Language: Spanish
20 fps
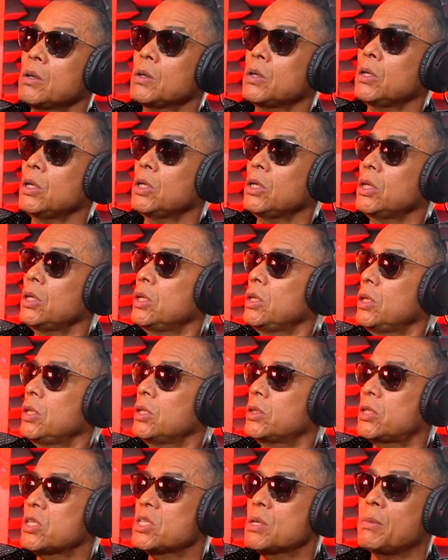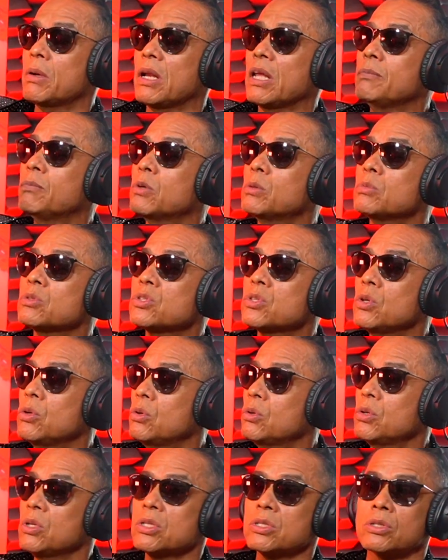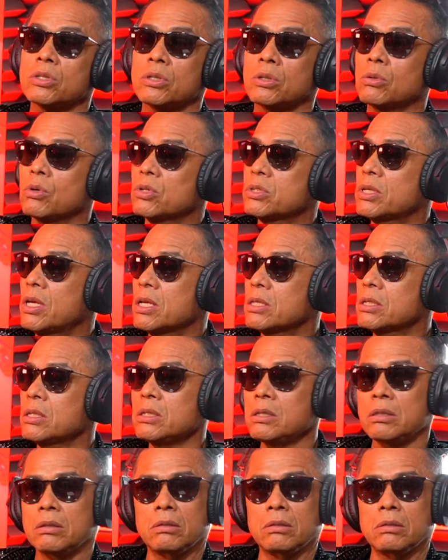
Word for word: y, y, entre semana hay promociones y cosas así,